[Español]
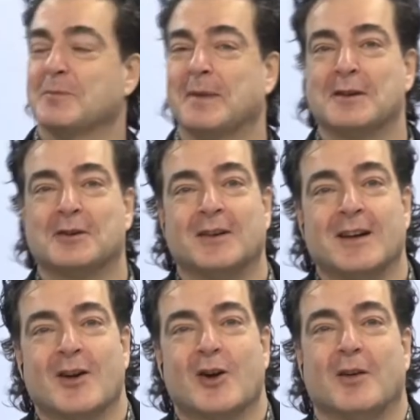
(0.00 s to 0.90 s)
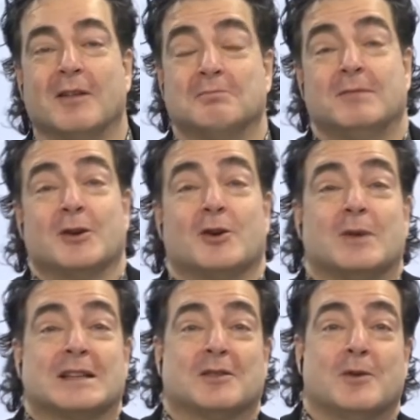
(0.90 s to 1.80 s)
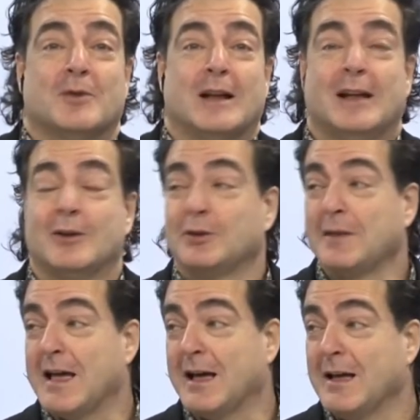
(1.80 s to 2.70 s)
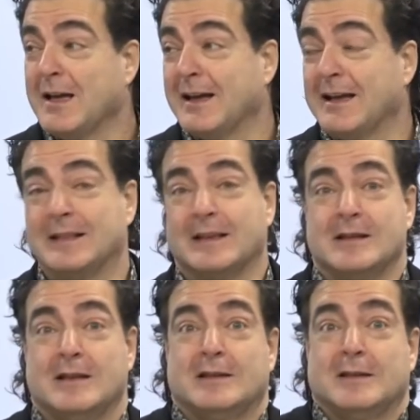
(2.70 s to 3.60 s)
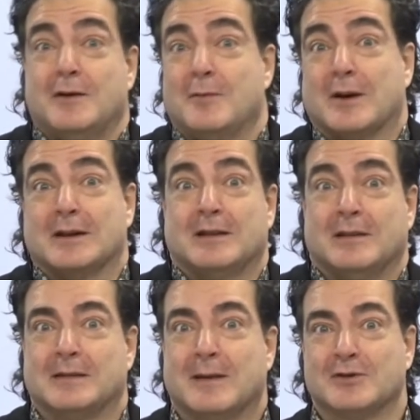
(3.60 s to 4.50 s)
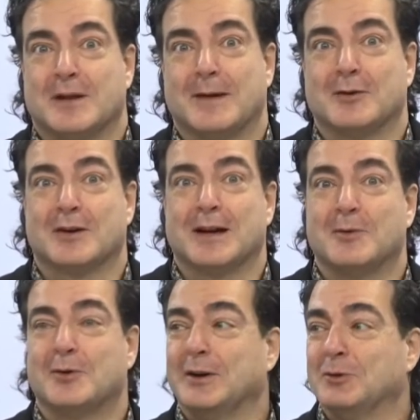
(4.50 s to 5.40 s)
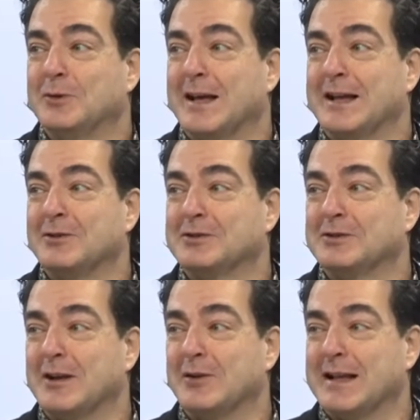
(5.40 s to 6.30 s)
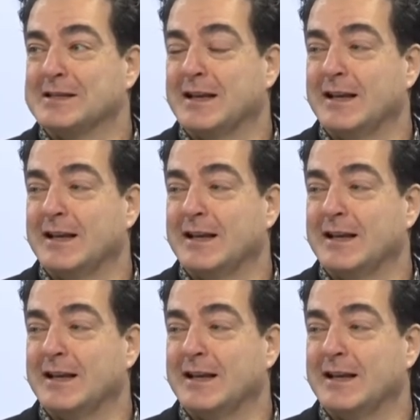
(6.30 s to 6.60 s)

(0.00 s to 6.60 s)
eso, Pedro. A mí sí. Bueno, como, la, el otro día eh, te sentiste feo porque estamos a cabo, y tú ya no, ya no eras